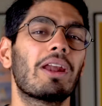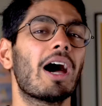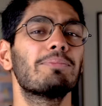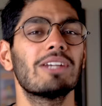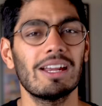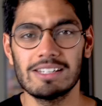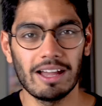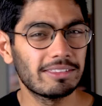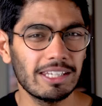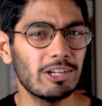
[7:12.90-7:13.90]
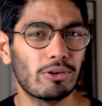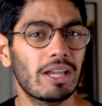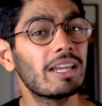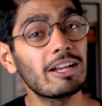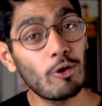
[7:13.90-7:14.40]
पर आप शायद जानते नहीं
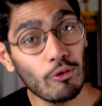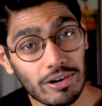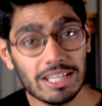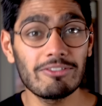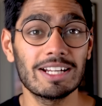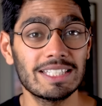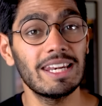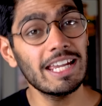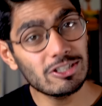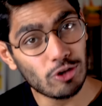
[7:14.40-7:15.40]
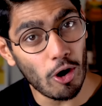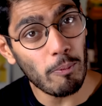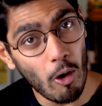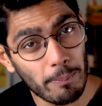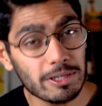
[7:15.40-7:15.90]
होंगे कि कोविड की वजह से नई
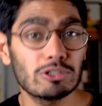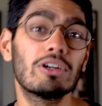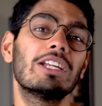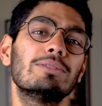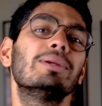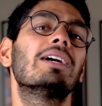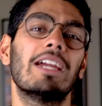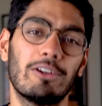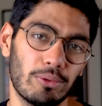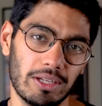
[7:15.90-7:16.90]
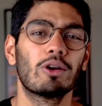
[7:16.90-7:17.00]
जॉब अपॉर्चुनिटीज भी क्रिएट हुई